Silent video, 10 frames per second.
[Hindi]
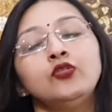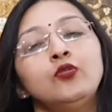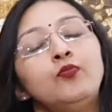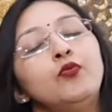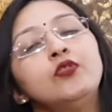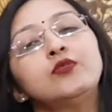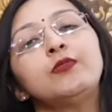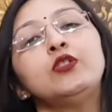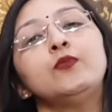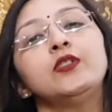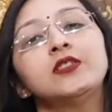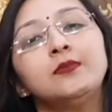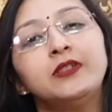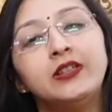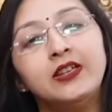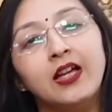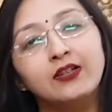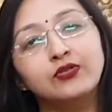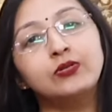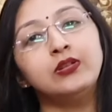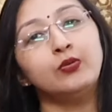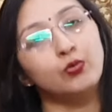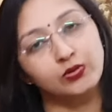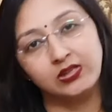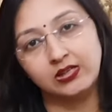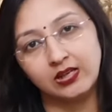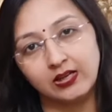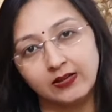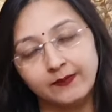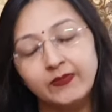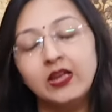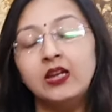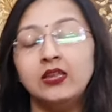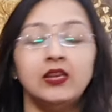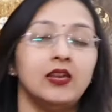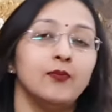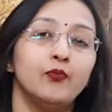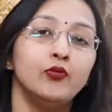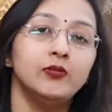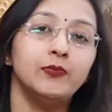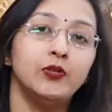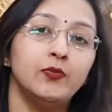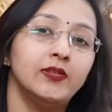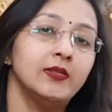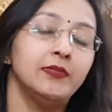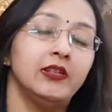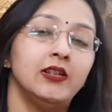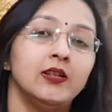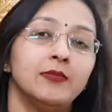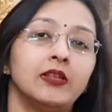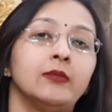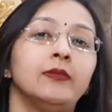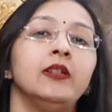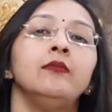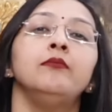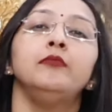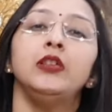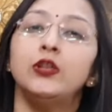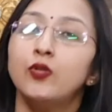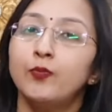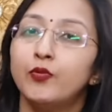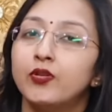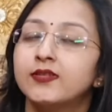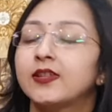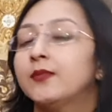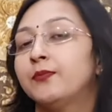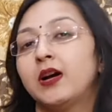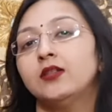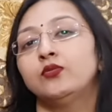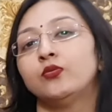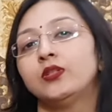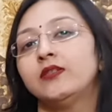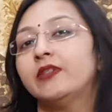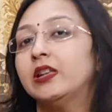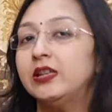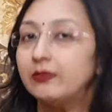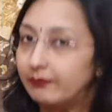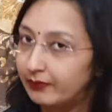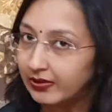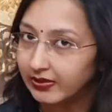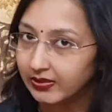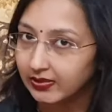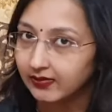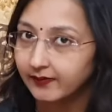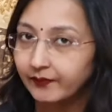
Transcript: तो पोस्ट मीनोपॉजल ब्लीडिंग एक्चुअली होती क्या है देखिए पोस्ट मीनोपॉजल ब्लीडिंग का मतलब है मीनोपॉज के बाद होने वाली ब्लीडिंग